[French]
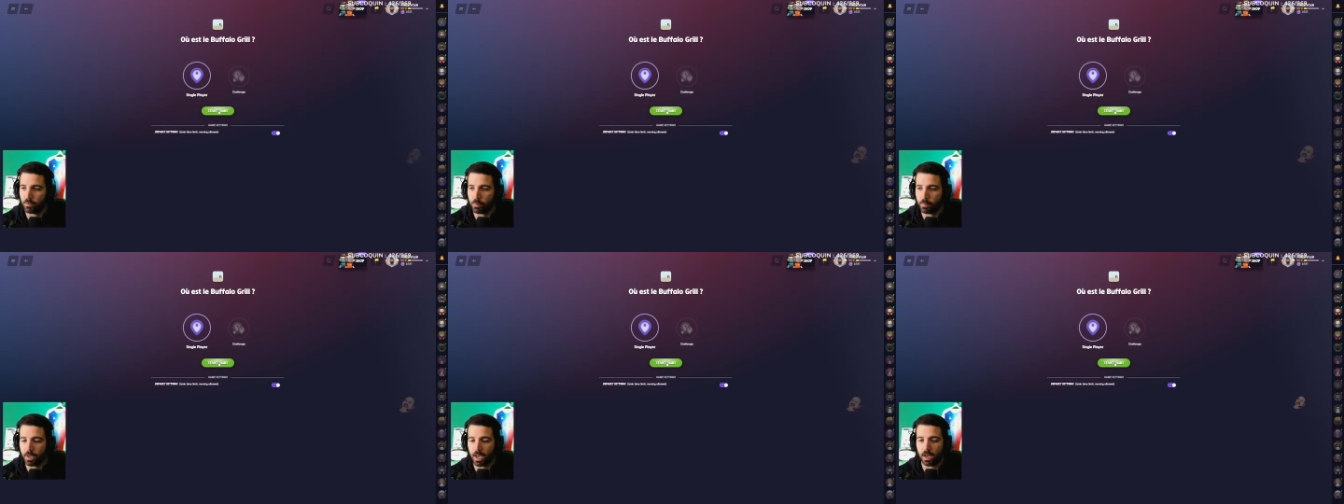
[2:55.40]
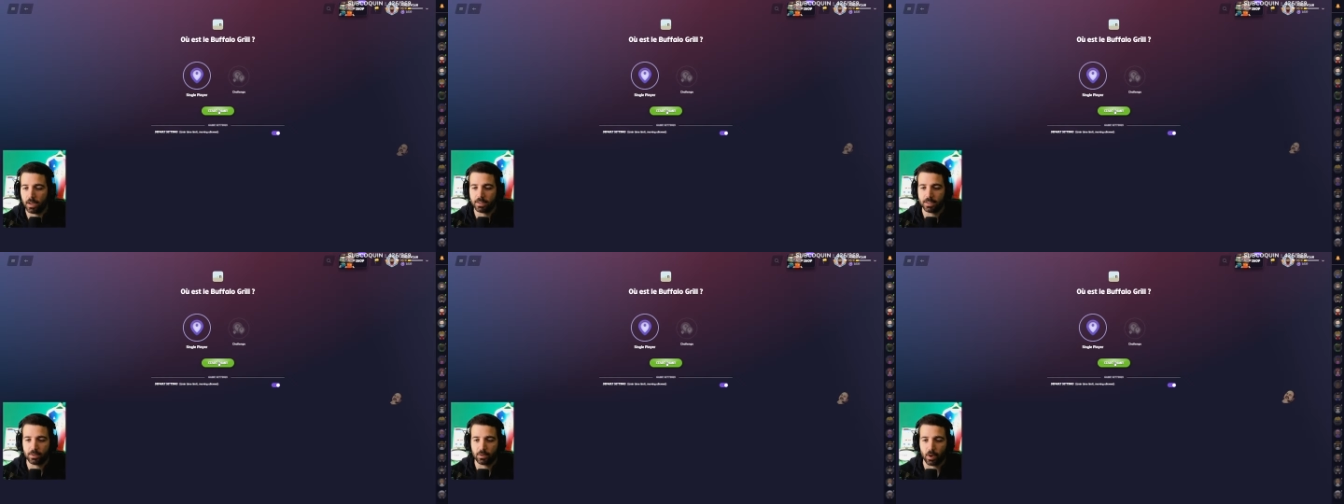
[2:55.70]
bien,
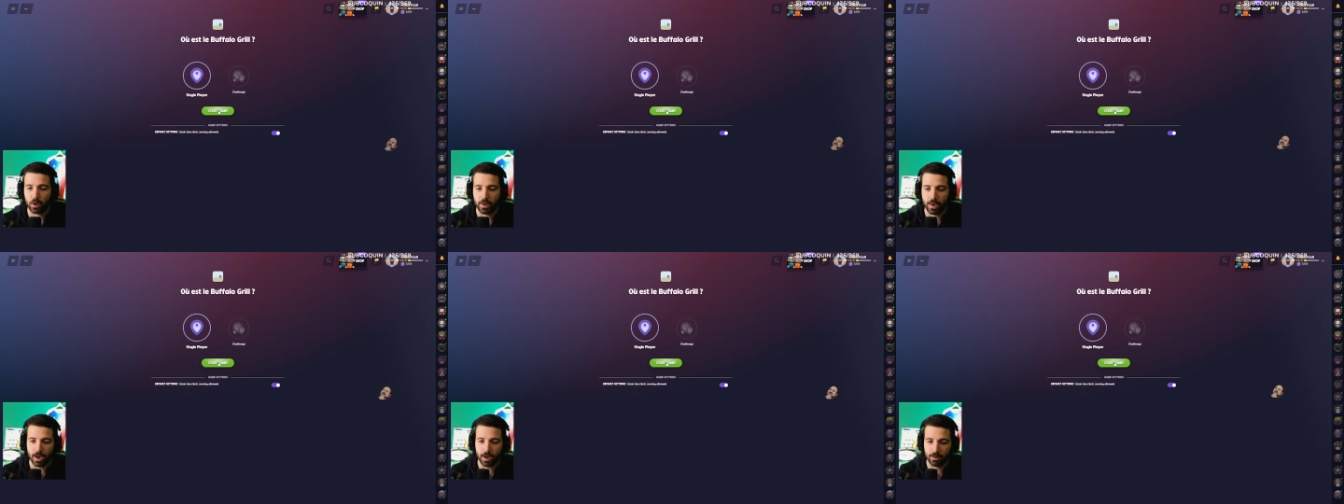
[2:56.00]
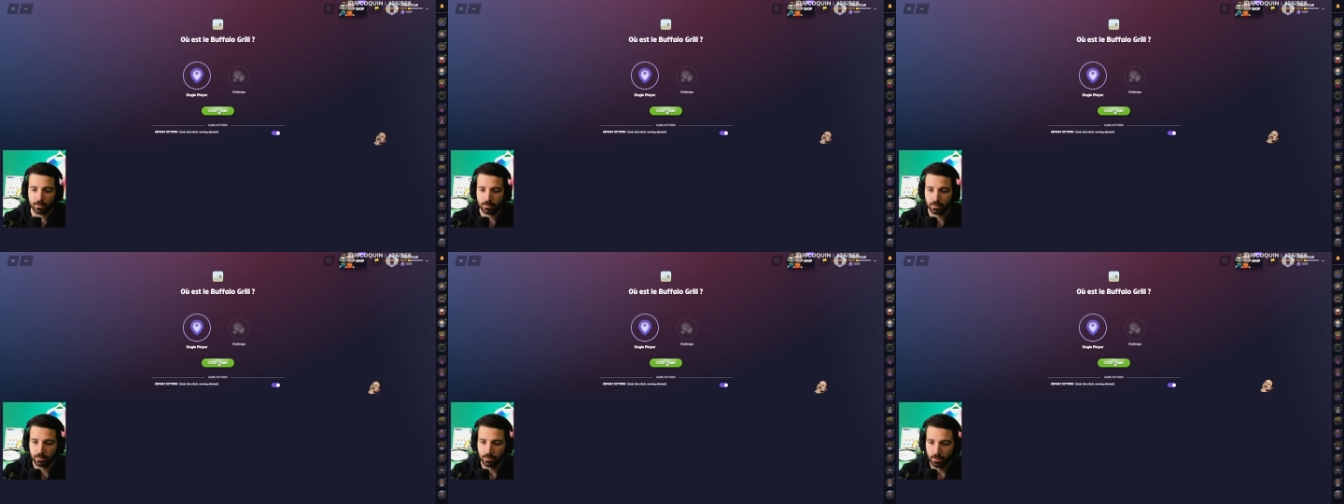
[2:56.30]
dites rien.
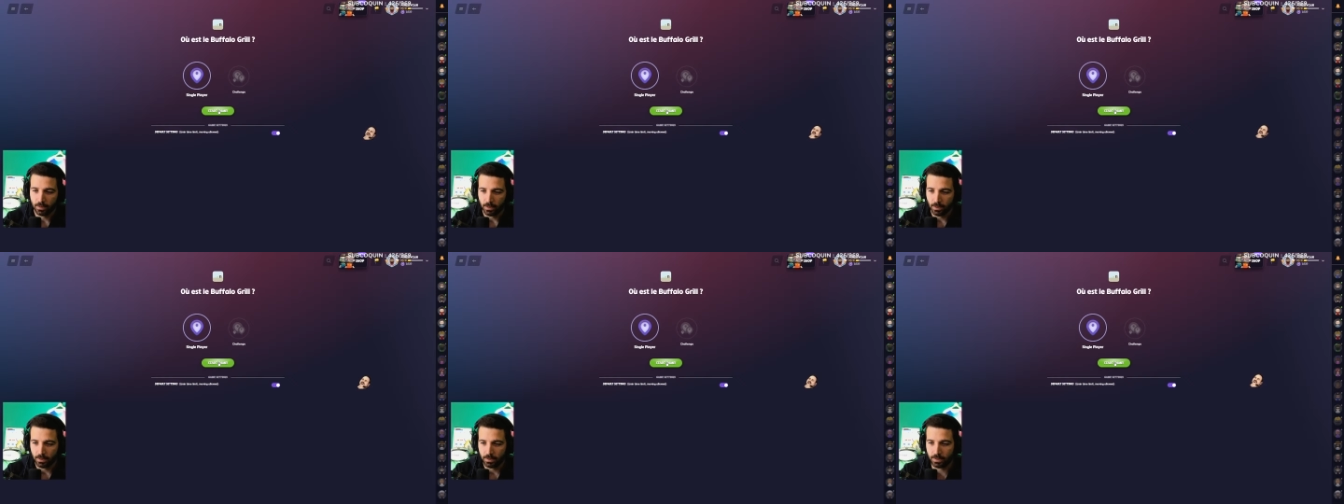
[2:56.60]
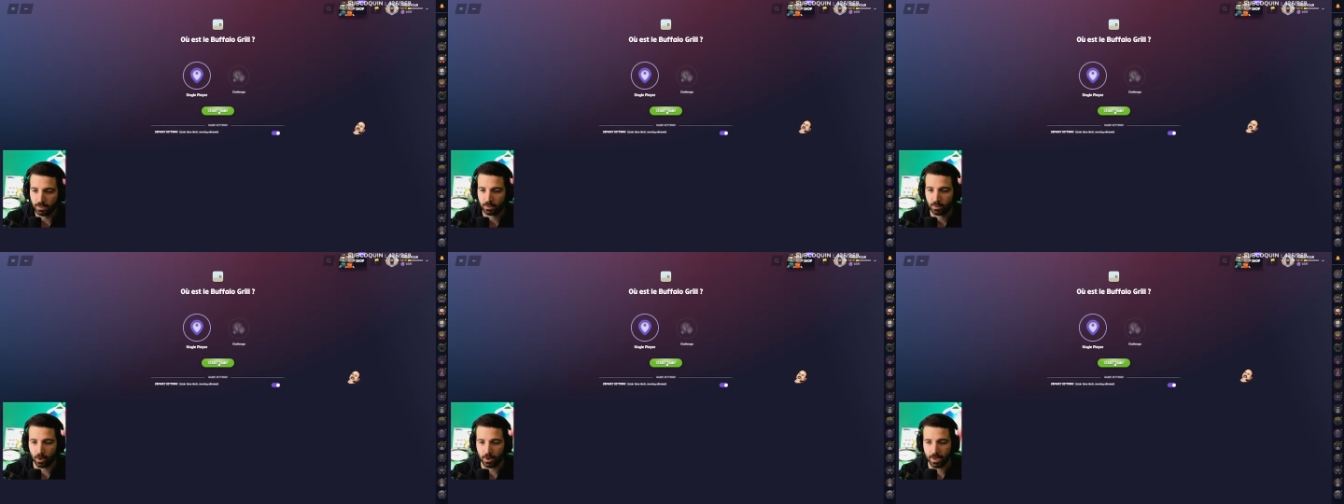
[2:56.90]

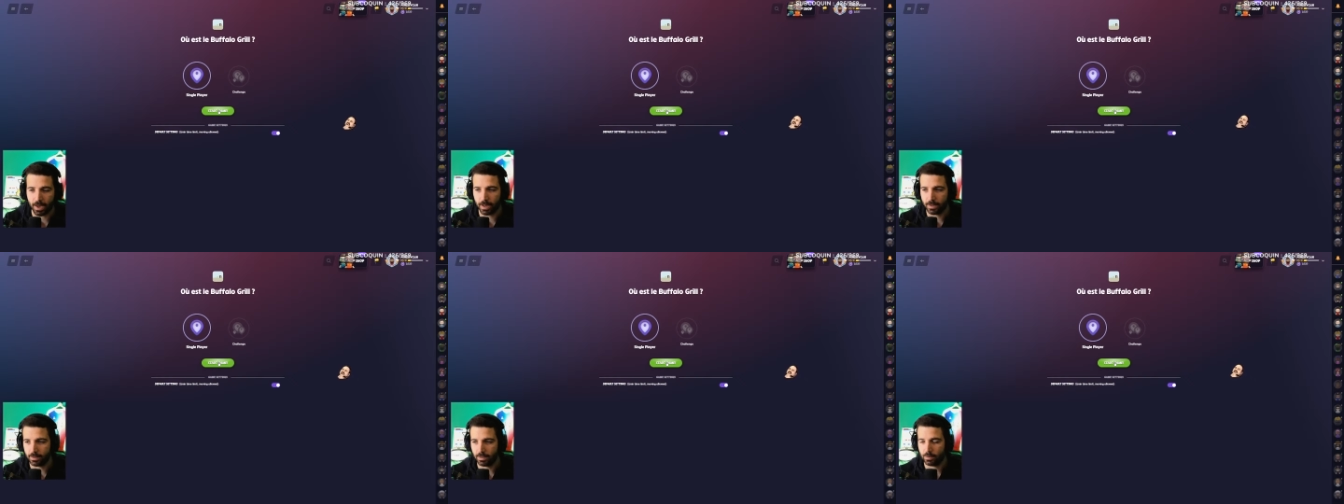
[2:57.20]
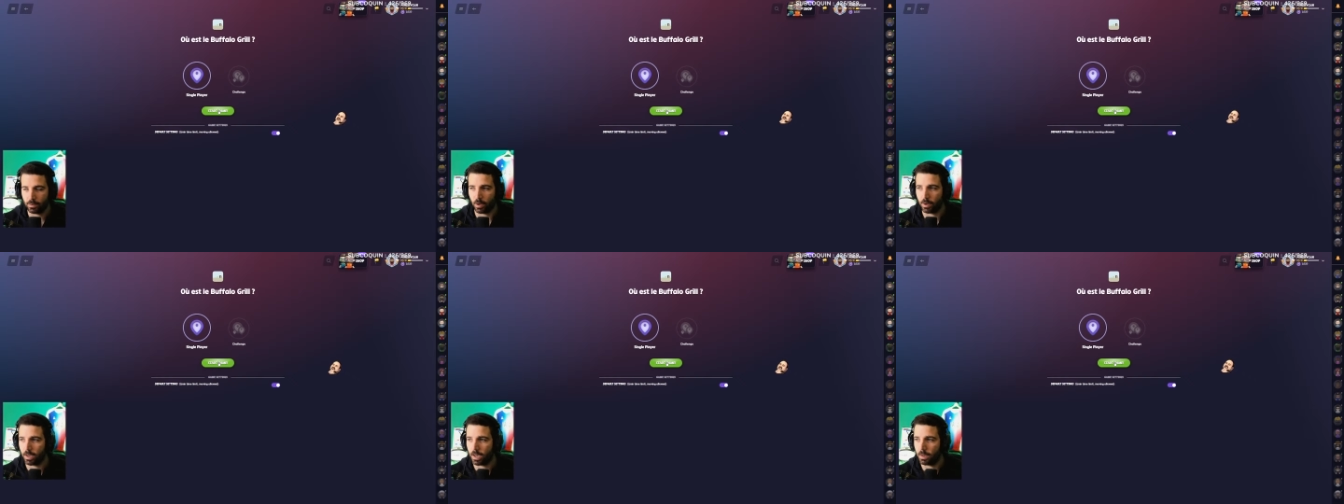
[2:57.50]
Dites rien, dites
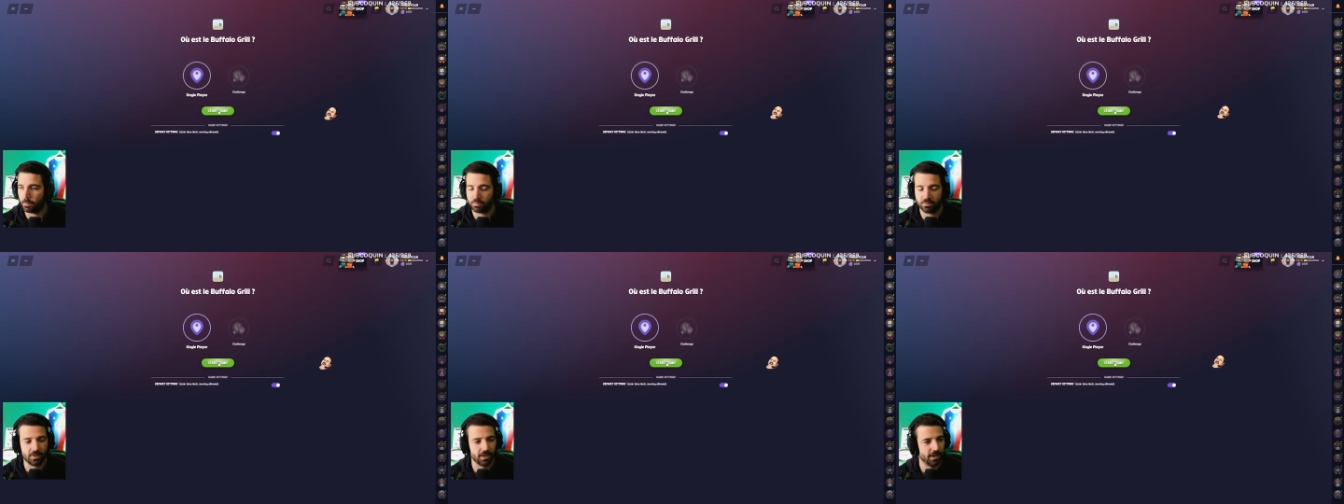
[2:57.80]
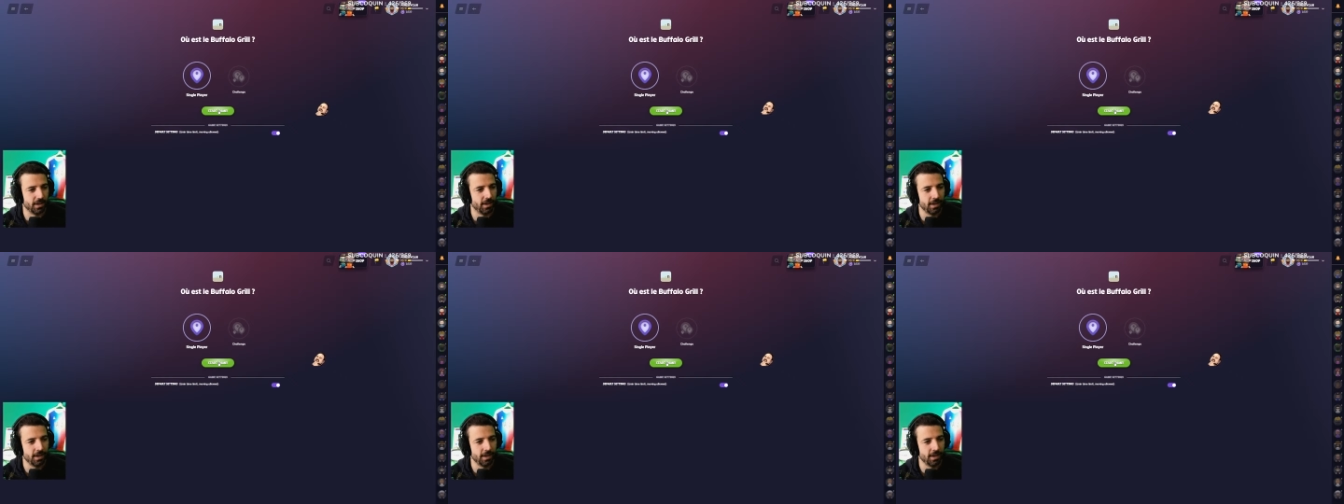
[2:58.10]
rien. Putain,